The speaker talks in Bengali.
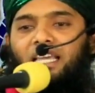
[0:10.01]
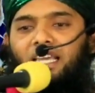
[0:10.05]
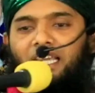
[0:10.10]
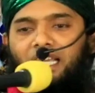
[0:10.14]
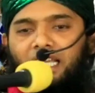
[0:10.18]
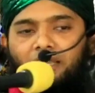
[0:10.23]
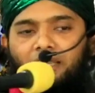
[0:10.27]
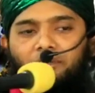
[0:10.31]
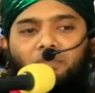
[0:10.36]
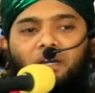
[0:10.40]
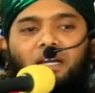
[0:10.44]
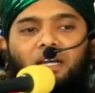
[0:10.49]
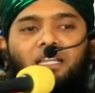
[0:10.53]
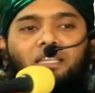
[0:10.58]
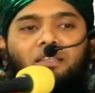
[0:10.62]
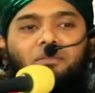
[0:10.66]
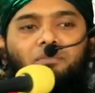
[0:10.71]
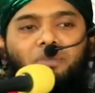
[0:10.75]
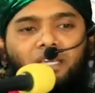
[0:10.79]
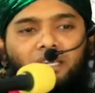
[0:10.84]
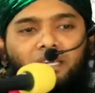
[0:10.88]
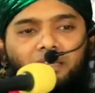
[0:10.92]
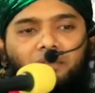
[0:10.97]
একবার
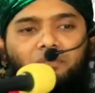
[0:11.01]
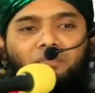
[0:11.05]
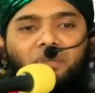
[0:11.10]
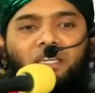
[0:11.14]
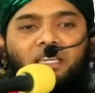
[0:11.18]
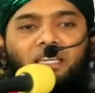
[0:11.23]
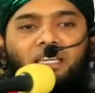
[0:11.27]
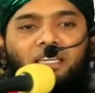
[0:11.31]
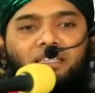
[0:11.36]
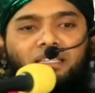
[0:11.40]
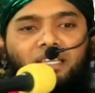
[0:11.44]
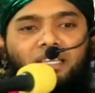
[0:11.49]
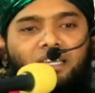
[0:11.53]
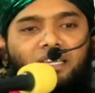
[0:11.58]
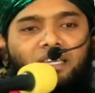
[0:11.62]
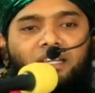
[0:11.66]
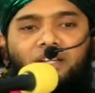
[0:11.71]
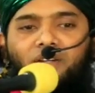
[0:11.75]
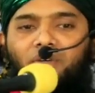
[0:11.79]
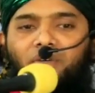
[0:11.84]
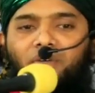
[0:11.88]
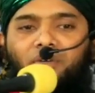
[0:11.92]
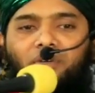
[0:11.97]
ভেবে
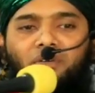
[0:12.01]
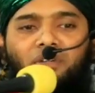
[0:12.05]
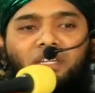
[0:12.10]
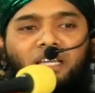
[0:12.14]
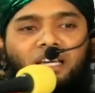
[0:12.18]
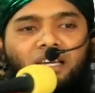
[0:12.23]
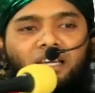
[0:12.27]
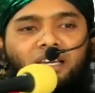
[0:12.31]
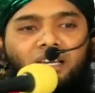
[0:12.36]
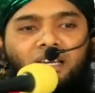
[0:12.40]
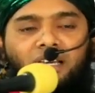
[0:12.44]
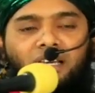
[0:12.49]
দেখো না